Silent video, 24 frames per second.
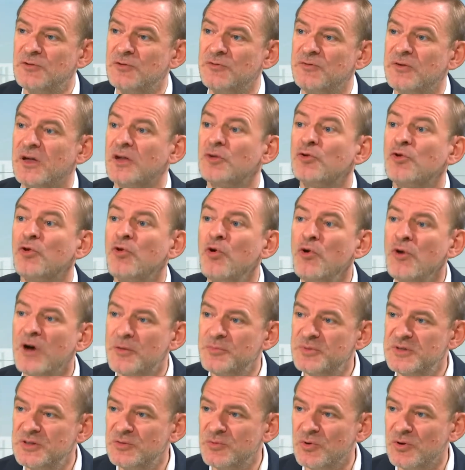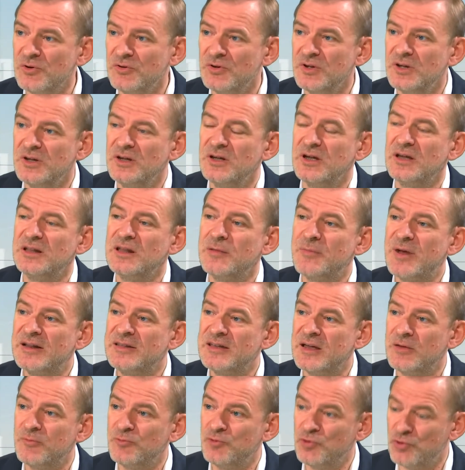de faire trop rapidement un
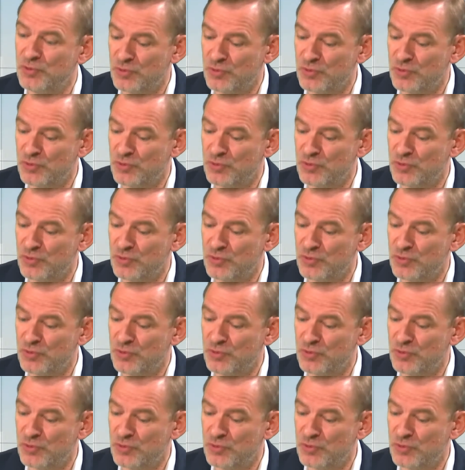amalgame